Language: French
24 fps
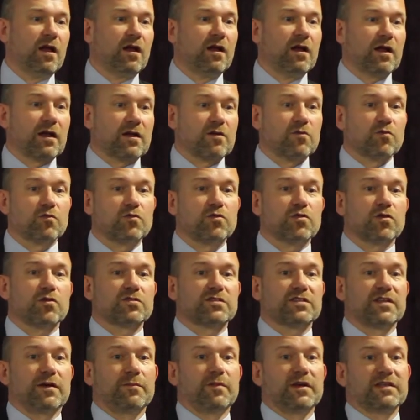La
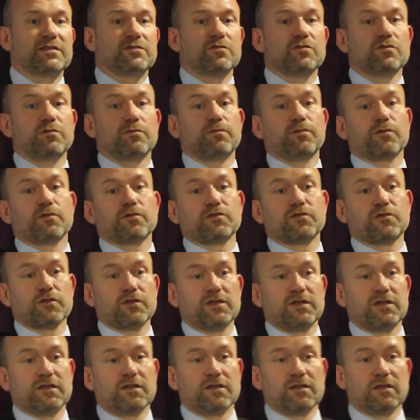concurrence d'Amazon, pour ceux
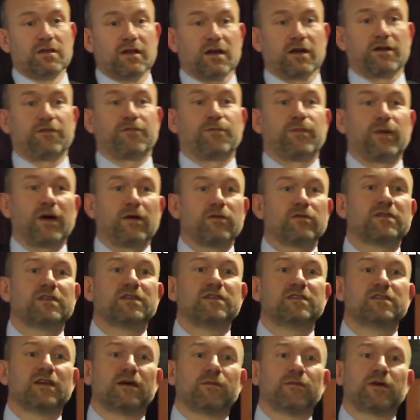qui n'arrivent pas à
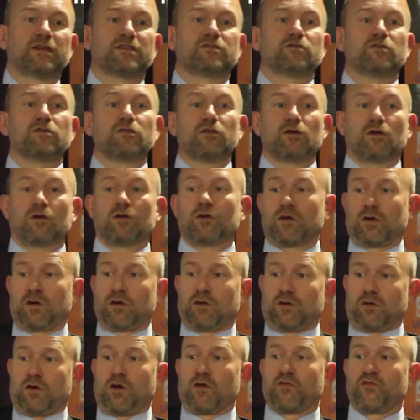utiliser Amazon,
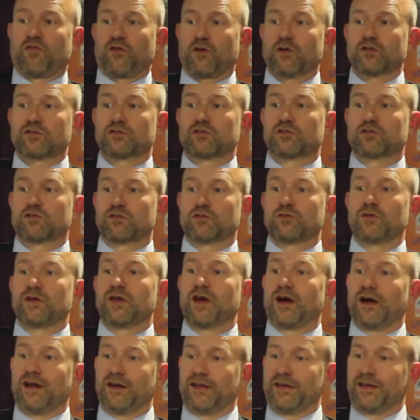en, en France
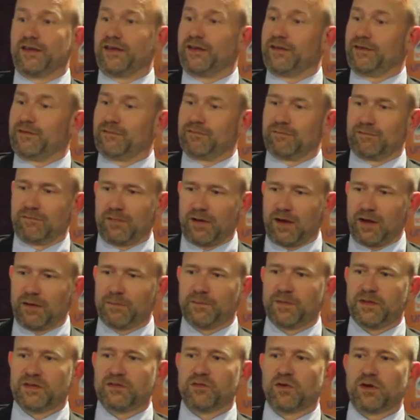aujourd'hui, elle est
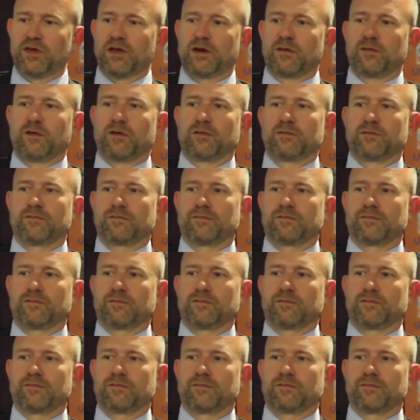impitoyable.